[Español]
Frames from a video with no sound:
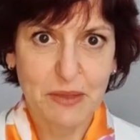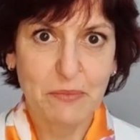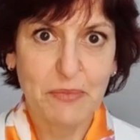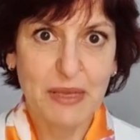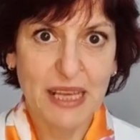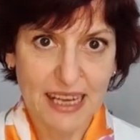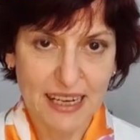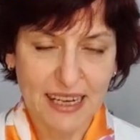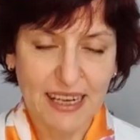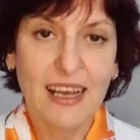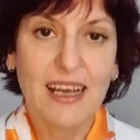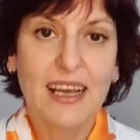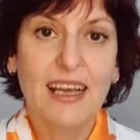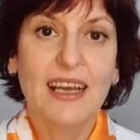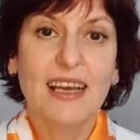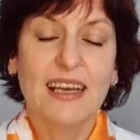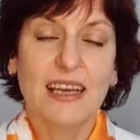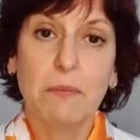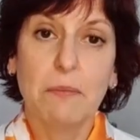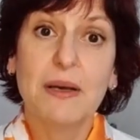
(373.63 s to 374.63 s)
Bien,
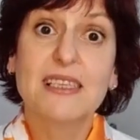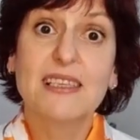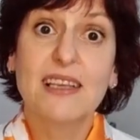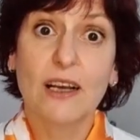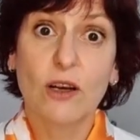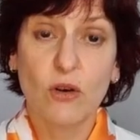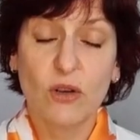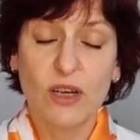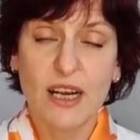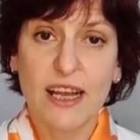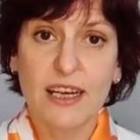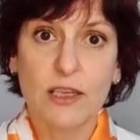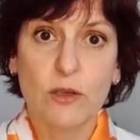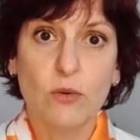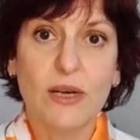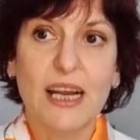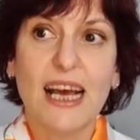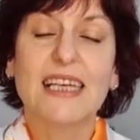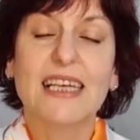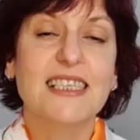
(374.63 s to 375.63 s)
¿qué pasa con
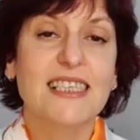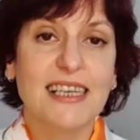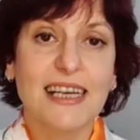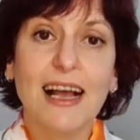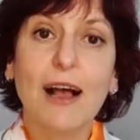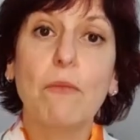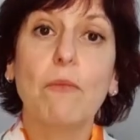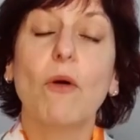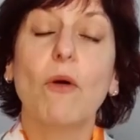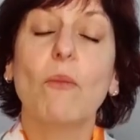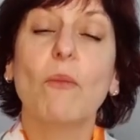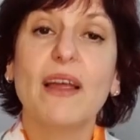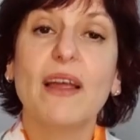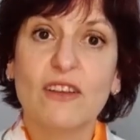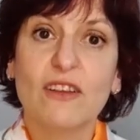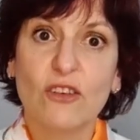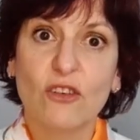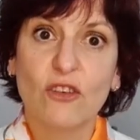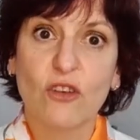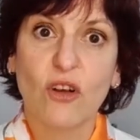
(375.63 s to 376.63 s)
Ariuna? Llega un
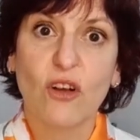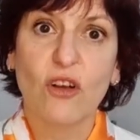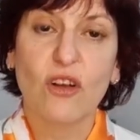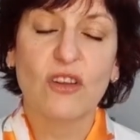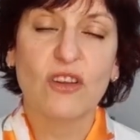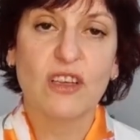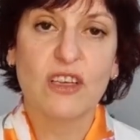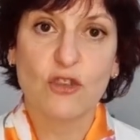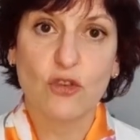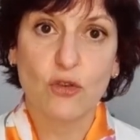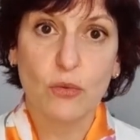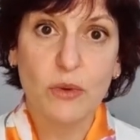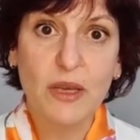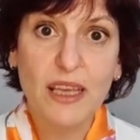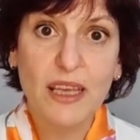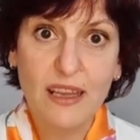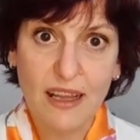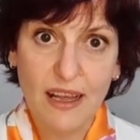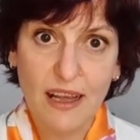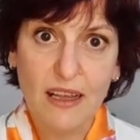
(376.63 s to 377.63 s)
momento de su
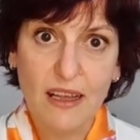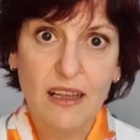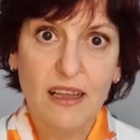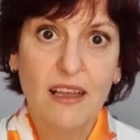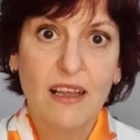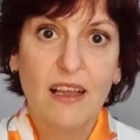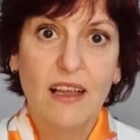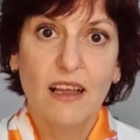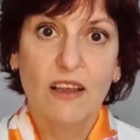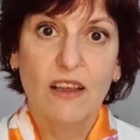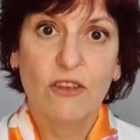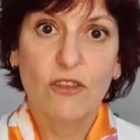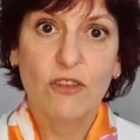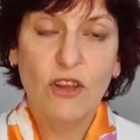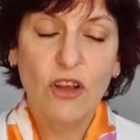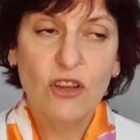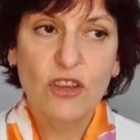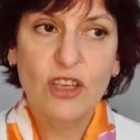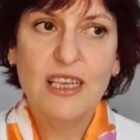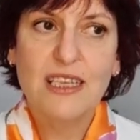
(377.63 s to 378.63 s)
vida
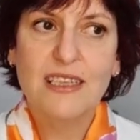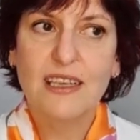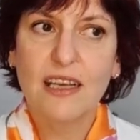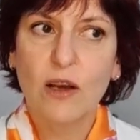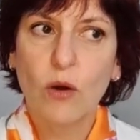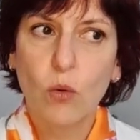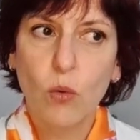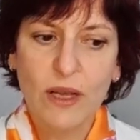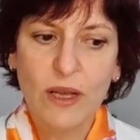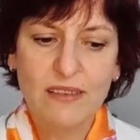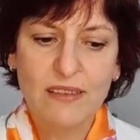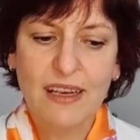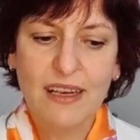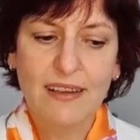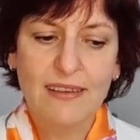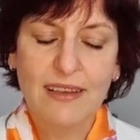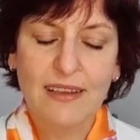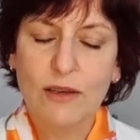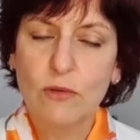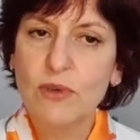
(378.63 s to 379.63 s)
donde se encuentra
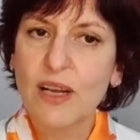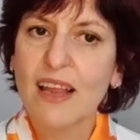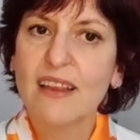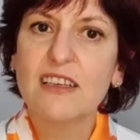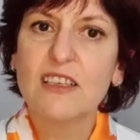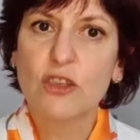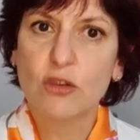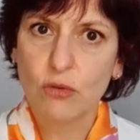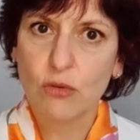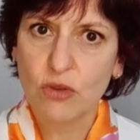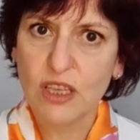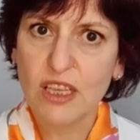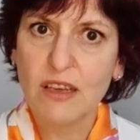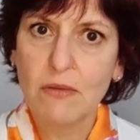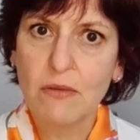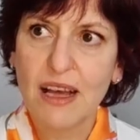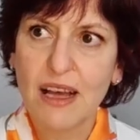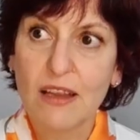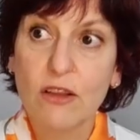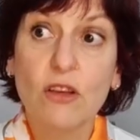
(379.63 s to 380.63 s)
ante una
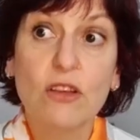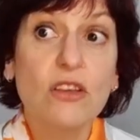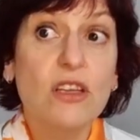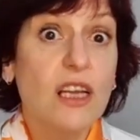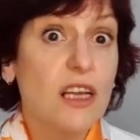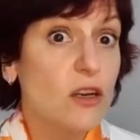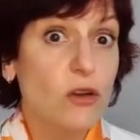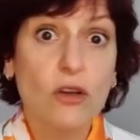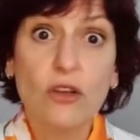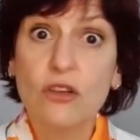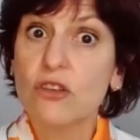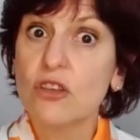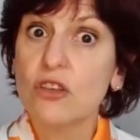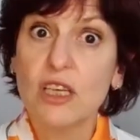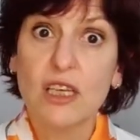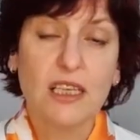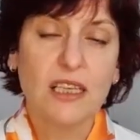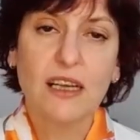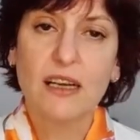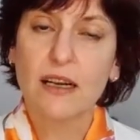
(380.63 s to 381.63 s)
disyuntiva donde no
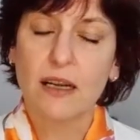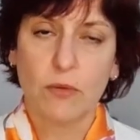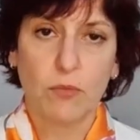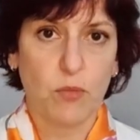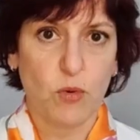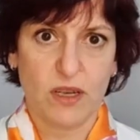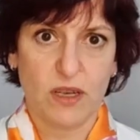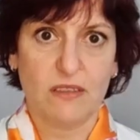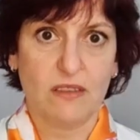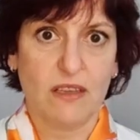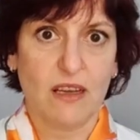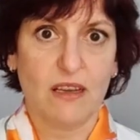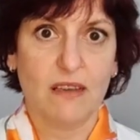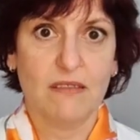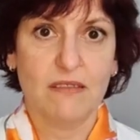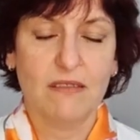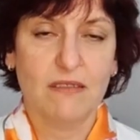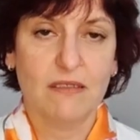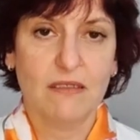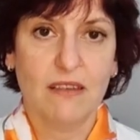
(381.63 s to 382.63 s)
tiene respuesta,
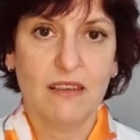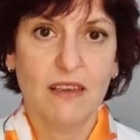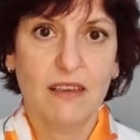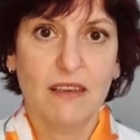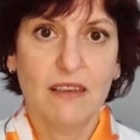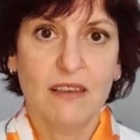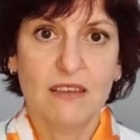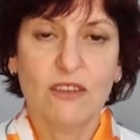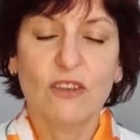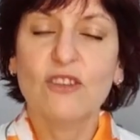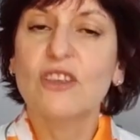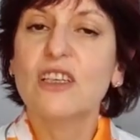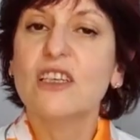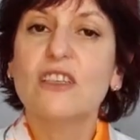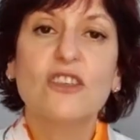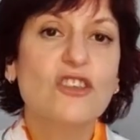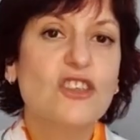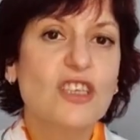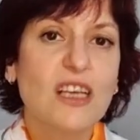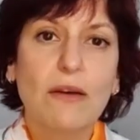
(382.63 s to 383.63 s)
donde
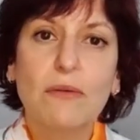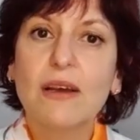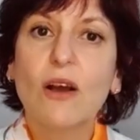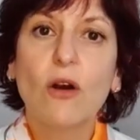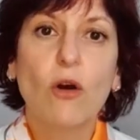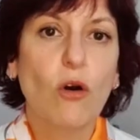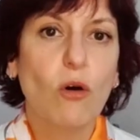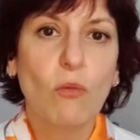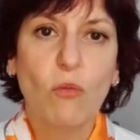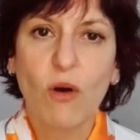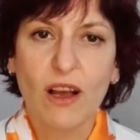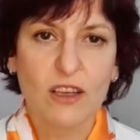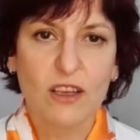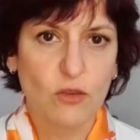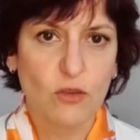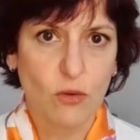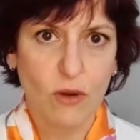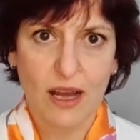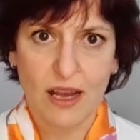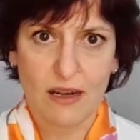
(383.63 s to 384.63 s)
no sabe cómo
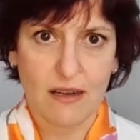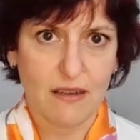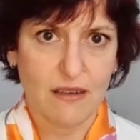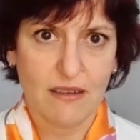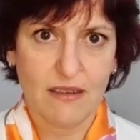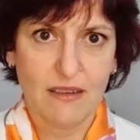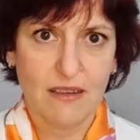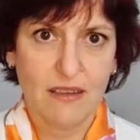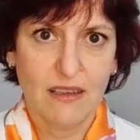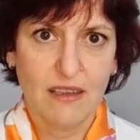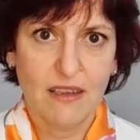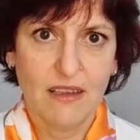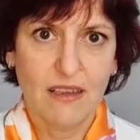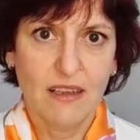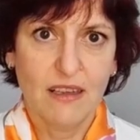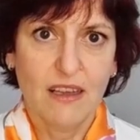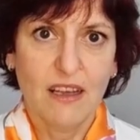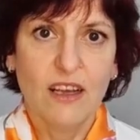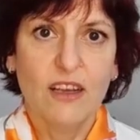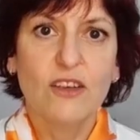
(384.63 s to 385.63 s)
actuar,
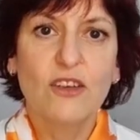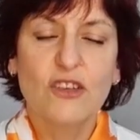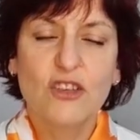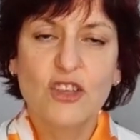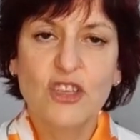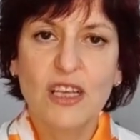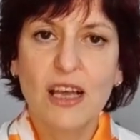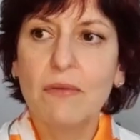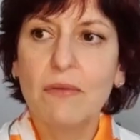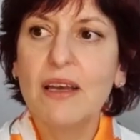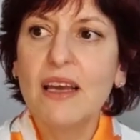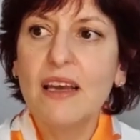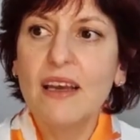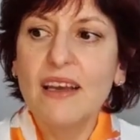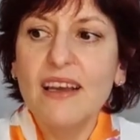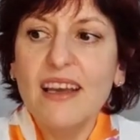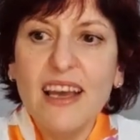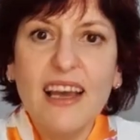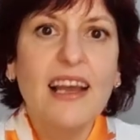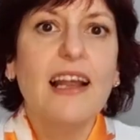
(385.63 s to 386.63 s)
no
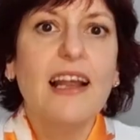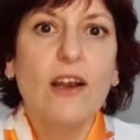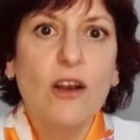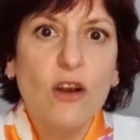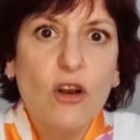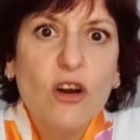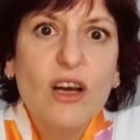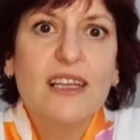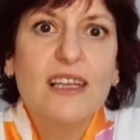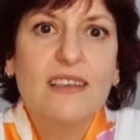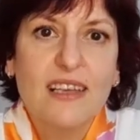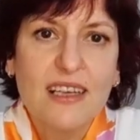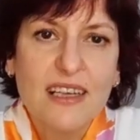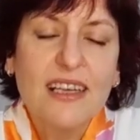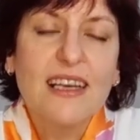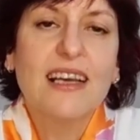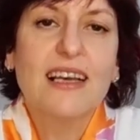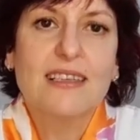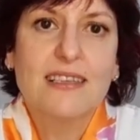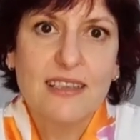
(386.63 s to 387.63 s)
sabe qué es lo que
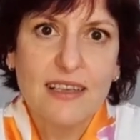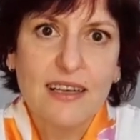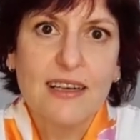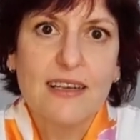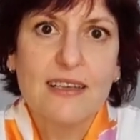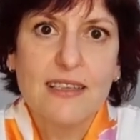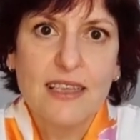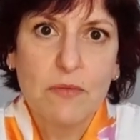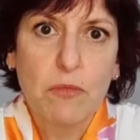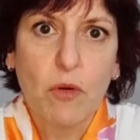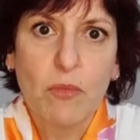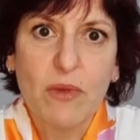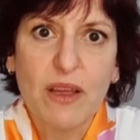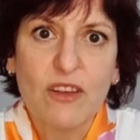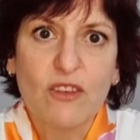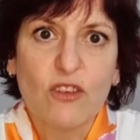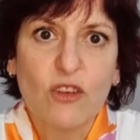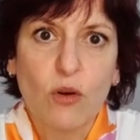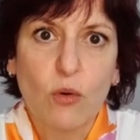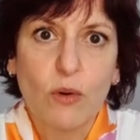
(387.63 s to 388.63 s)
tiene que hacer en ese
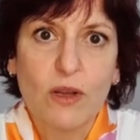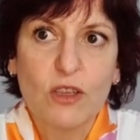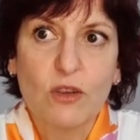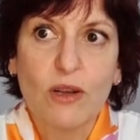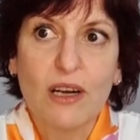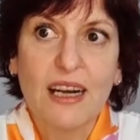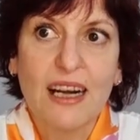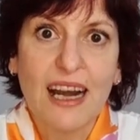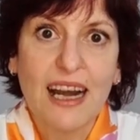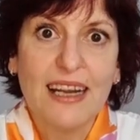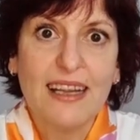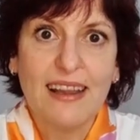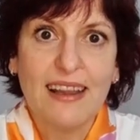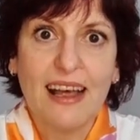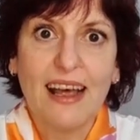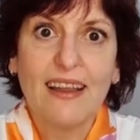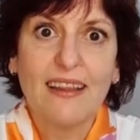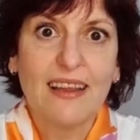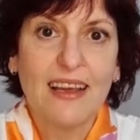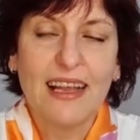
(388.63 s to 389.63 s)
momento, cuando en
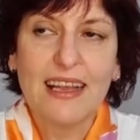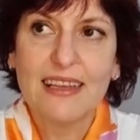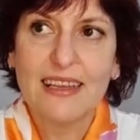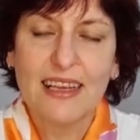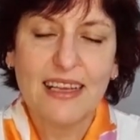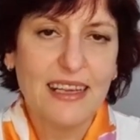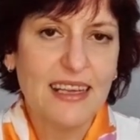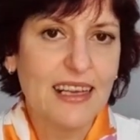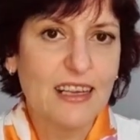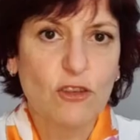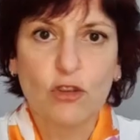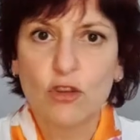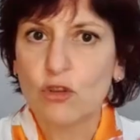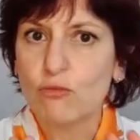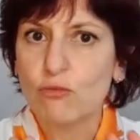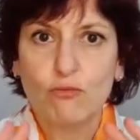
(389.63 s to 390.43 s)
realidad él tenía